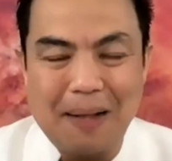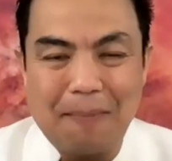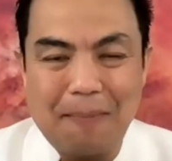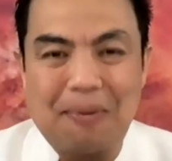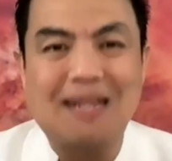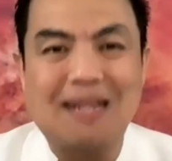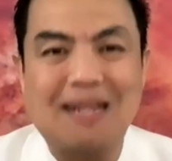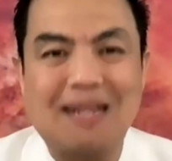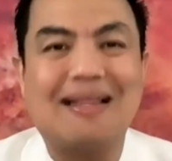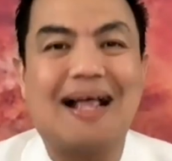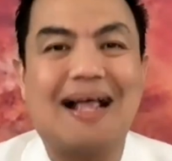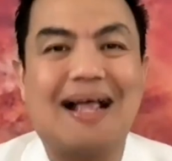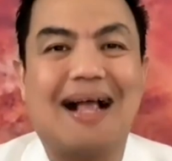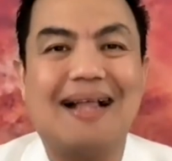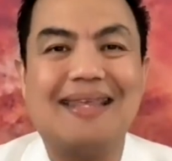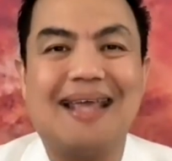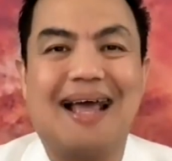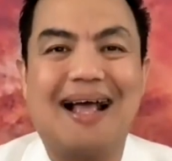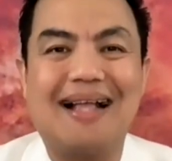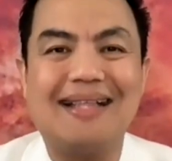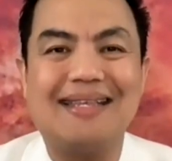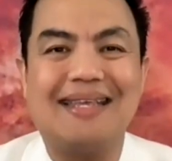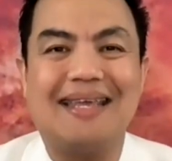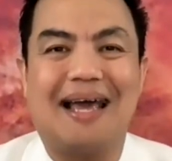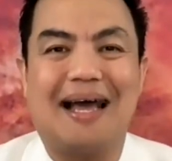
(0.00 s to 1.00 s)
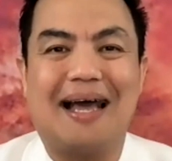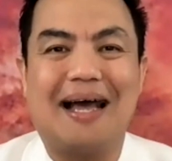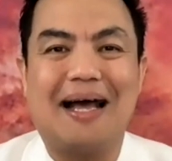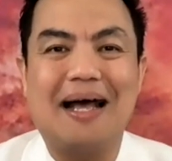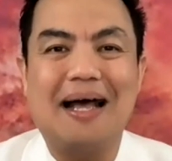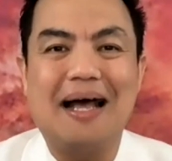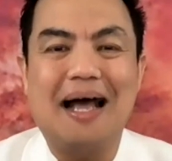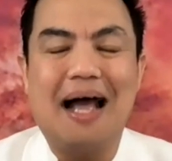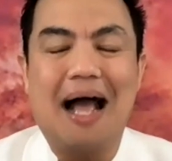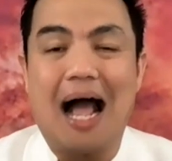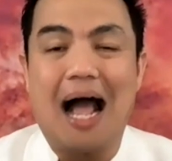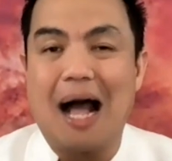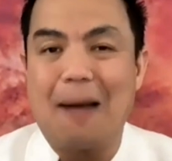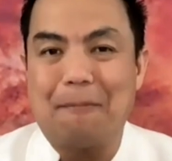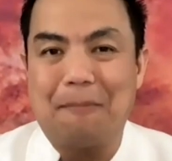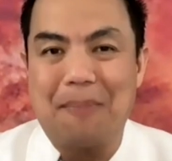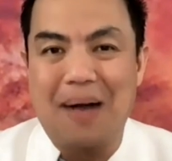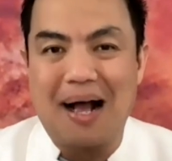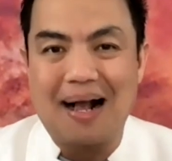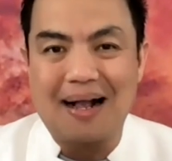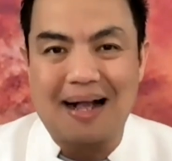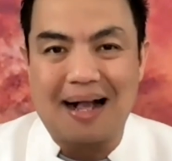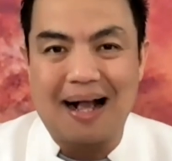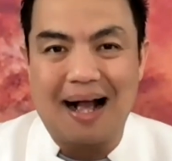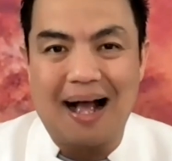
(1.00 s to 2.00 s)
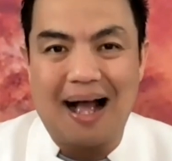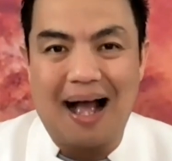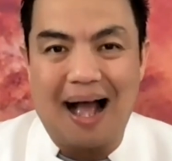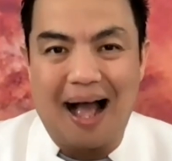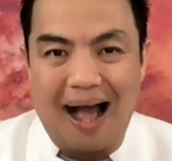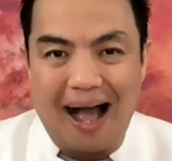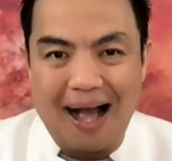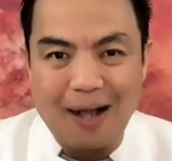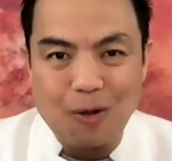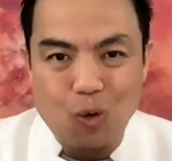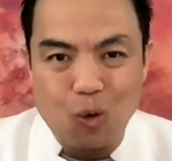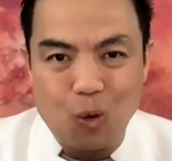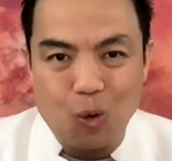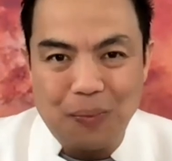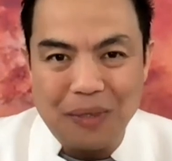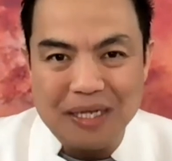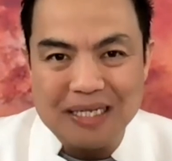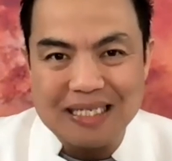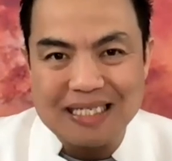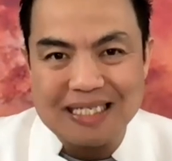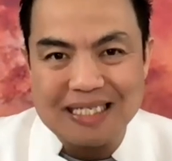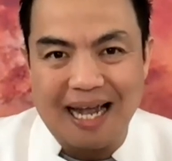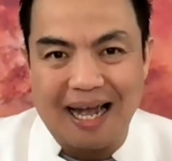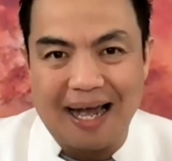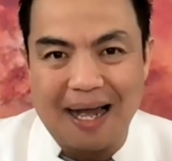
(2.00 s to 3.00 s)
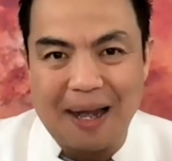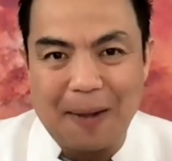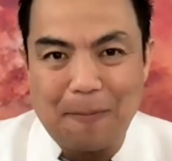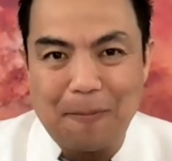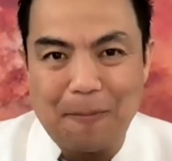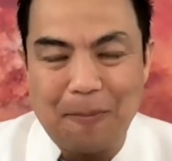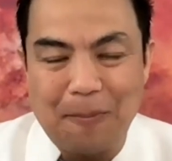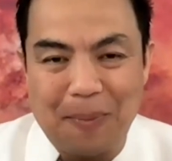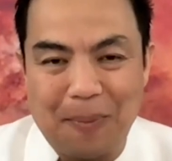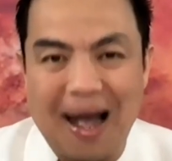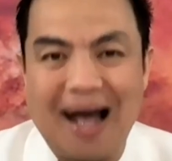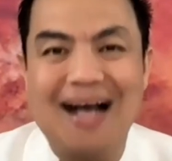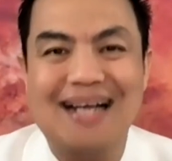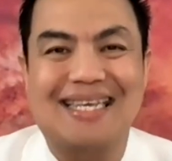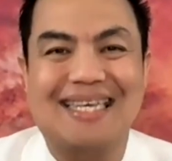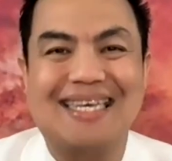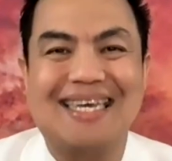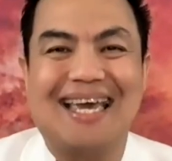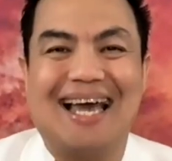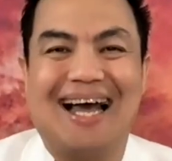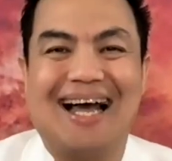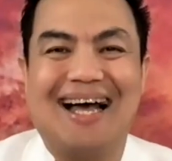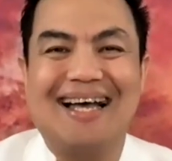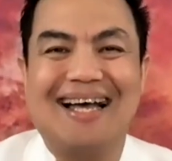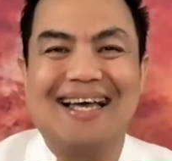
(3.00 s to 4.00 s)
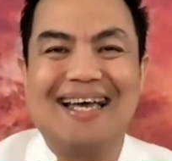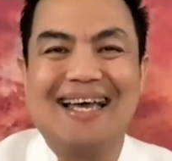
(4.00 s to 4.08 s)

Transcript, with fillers: Pertanyaannya, apakah aku bisa bahagia?